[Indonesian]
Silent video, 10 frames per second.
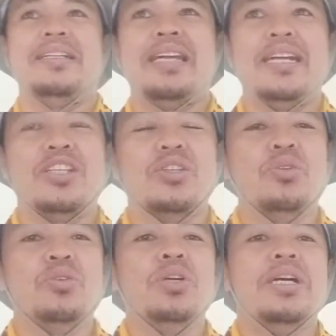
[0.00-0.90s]

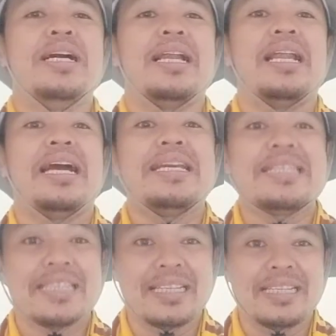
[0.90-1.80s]
yaitu
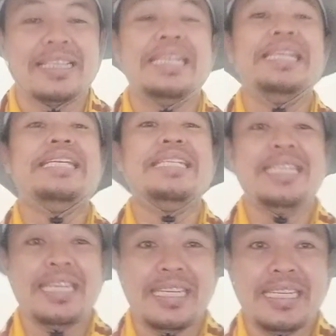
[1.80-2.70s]
license, izin